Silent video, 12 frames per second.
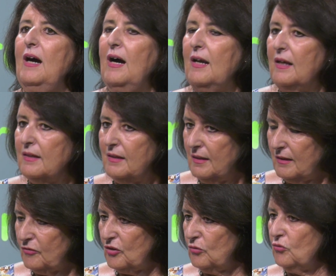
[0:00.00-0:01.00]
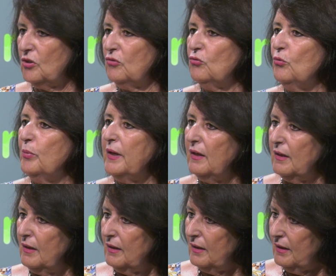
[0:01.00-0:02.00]
a la izquierda según se sube
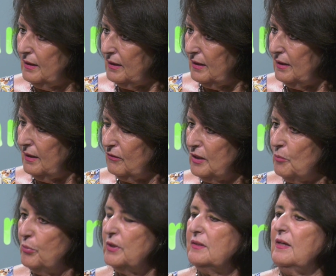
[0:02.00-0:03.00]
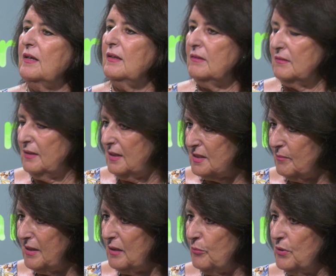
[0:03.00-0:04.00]
eh, al lado de la puerta de la
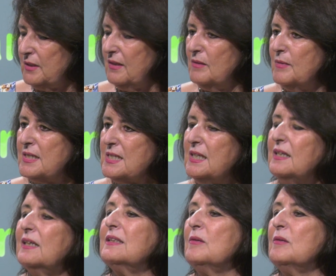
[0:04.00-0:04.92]
llamada puerta de Marchena.